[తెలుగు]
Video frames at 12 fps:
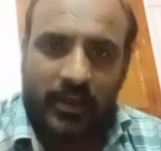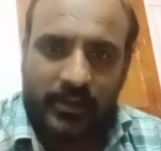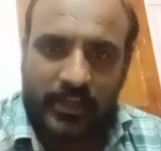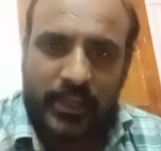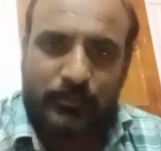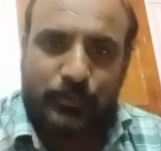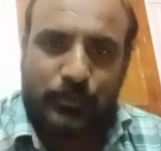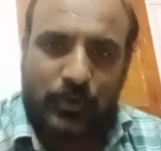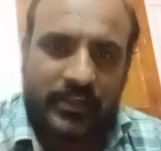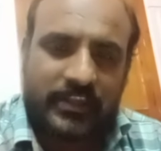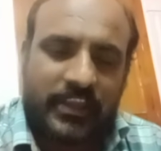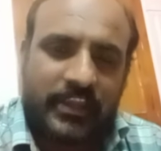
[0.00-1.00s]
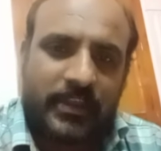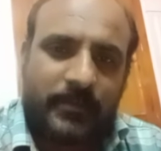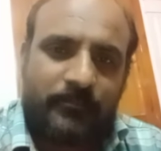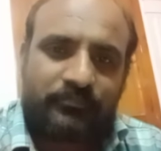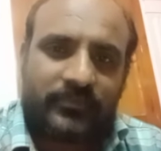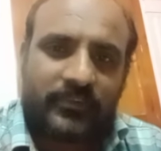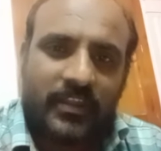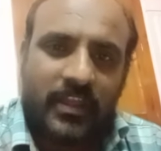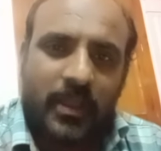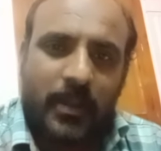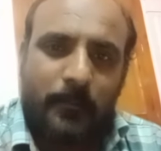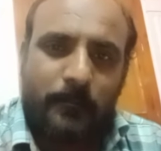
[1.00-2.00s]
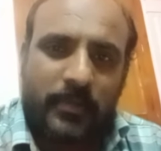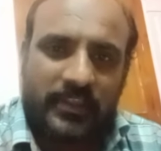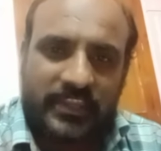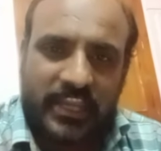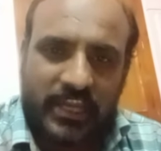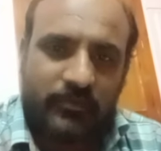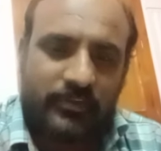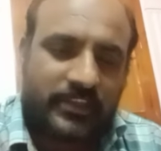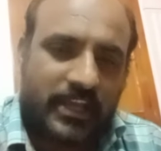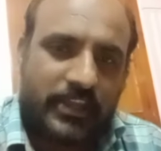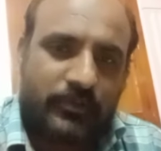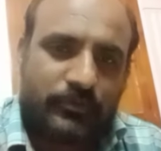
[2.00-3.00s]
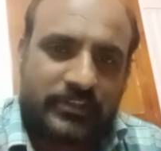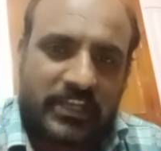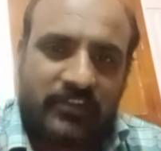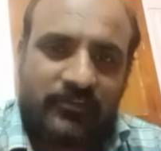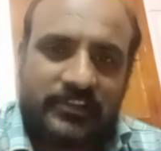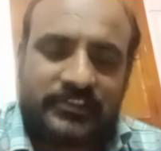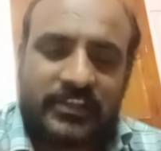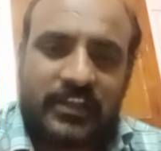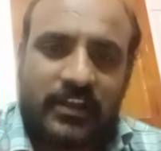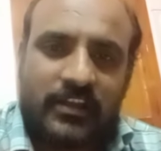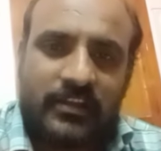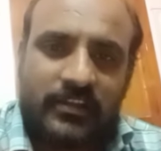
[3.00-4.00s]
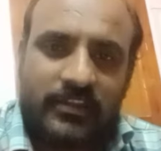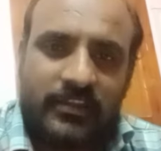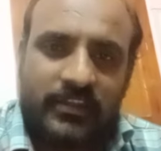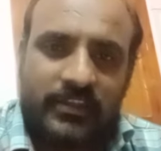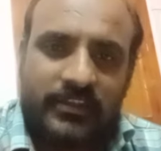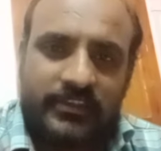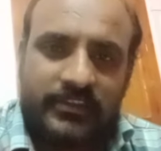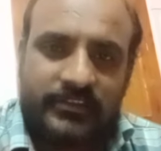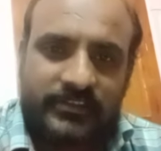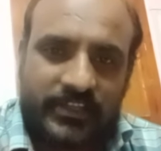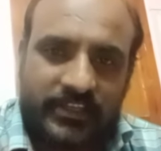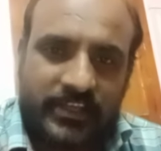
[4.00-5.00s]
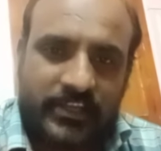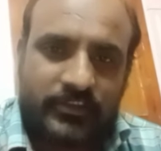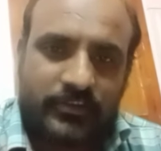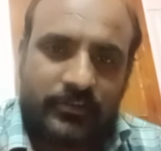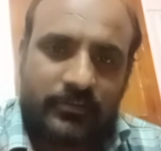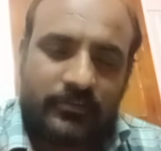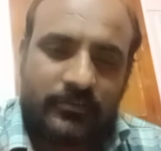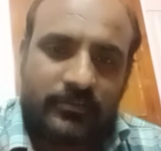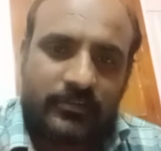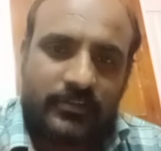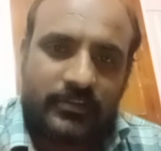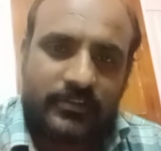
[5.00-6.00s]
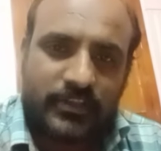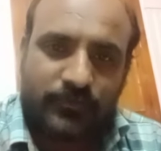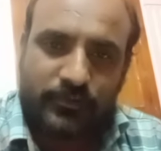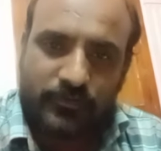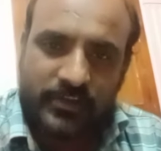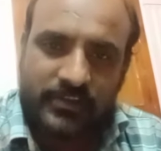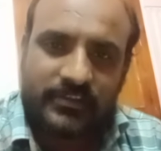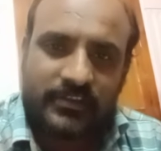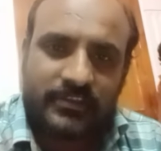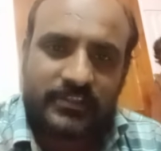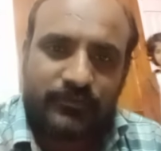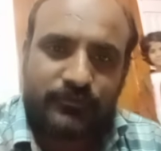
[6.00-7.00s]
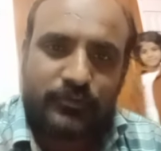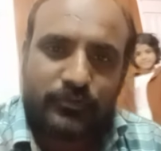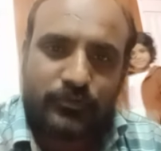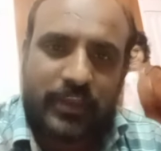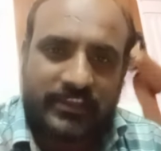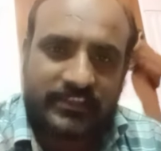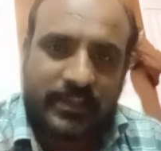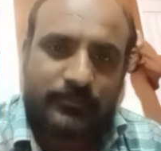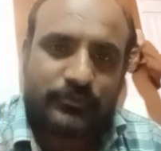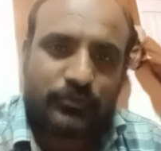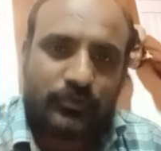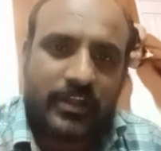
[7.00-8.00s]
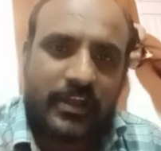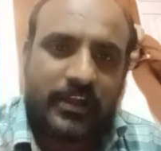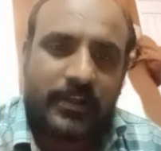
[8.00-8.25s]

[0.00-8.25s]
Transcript: రేపు అంటే పదిహేడవ తారీఖు జరగవలసిన సీటెట్ షిఫ్ట్ వన్ షిఫ్ట్ టూ ఎగ్జామ్స్ కూడా